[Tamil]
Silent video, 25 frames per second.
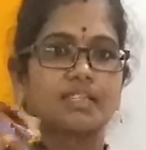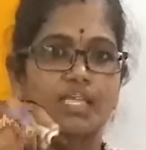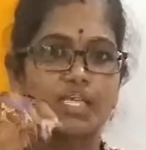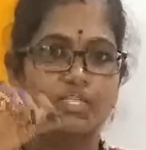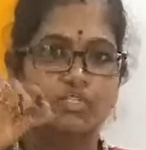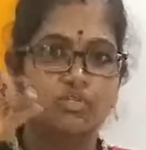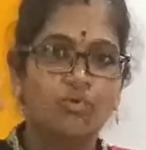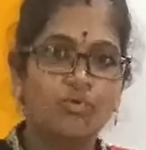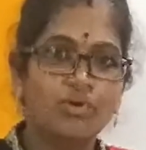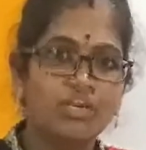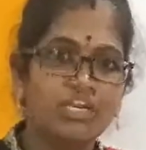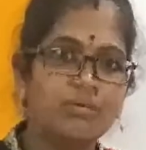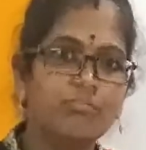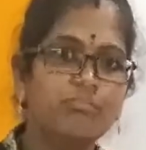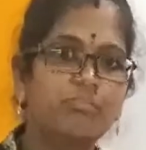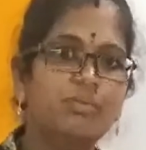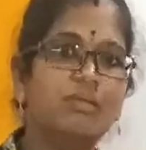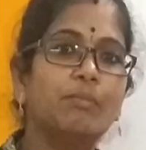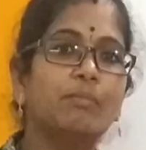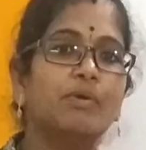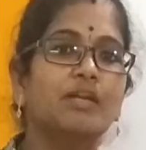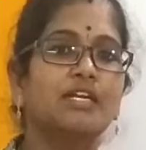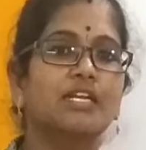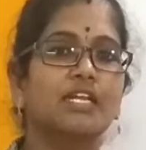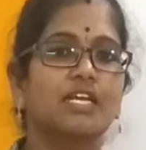ஏதோ ஒரு
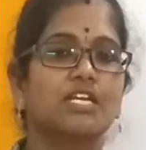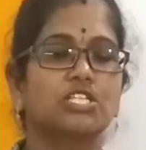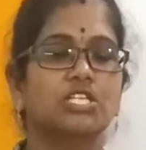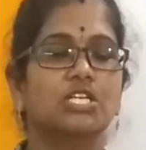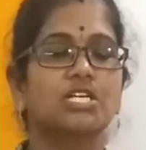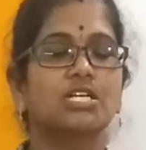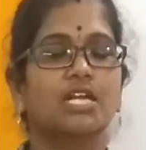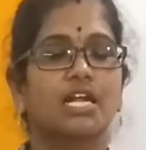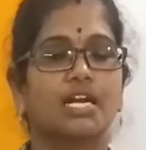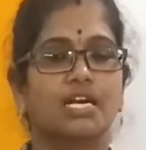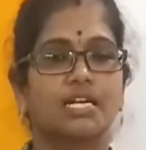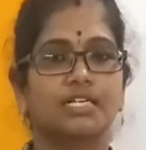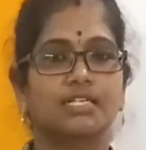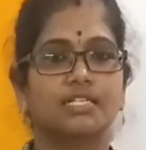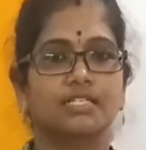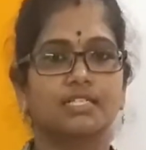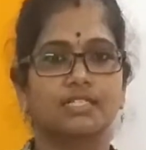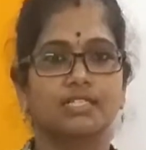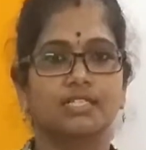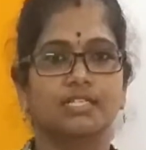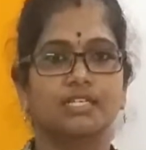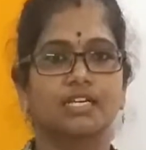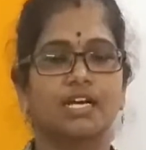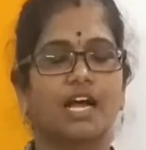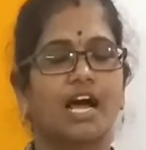இம்ப்ளிமெண்டேஷன்
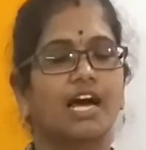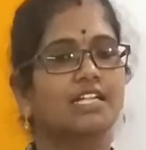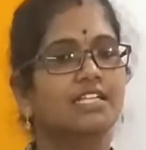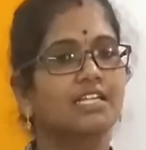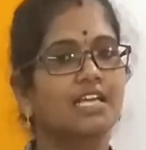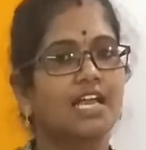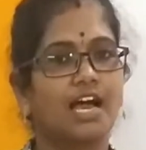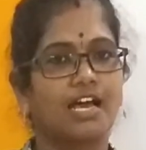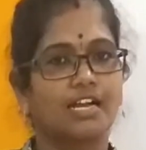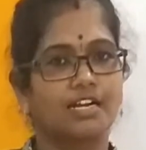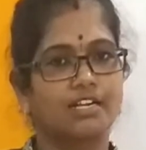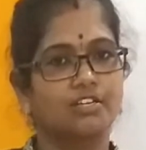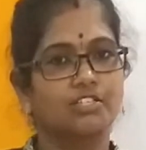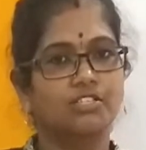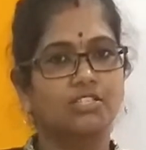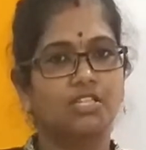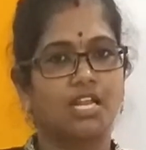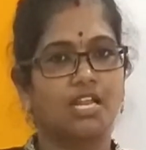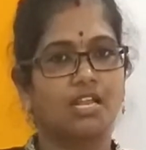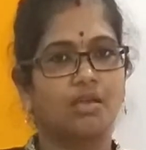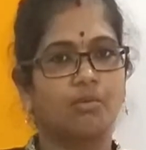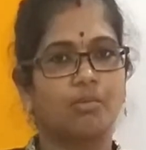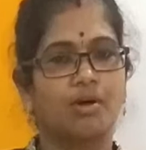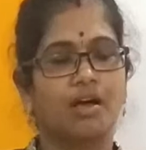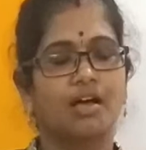நடக்குது அது யாருக்கா
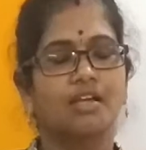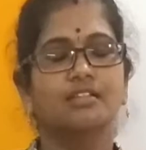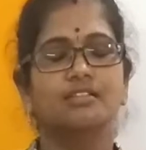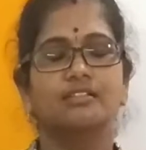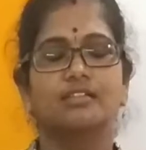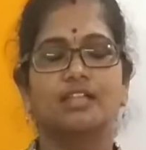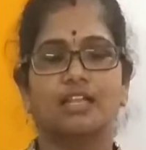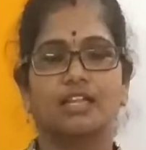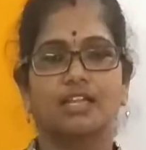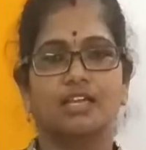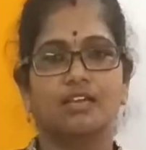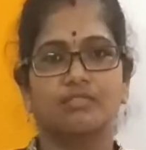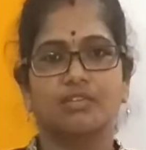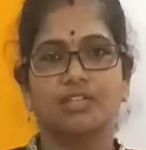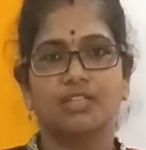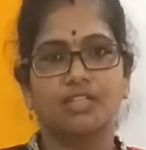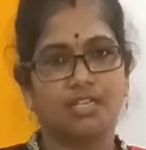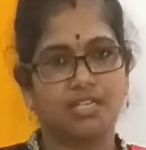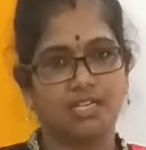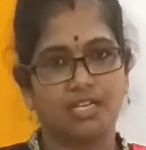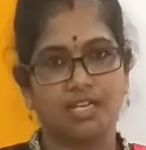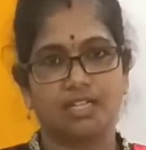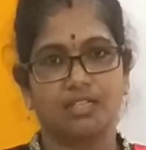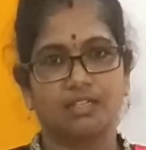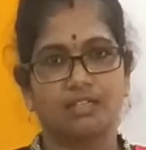தெரியுமா தெரியவே
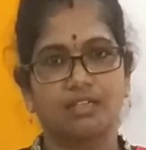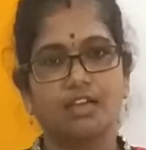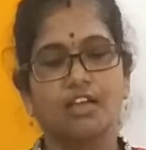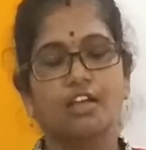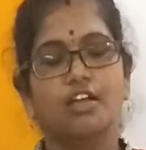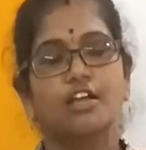தெரியாது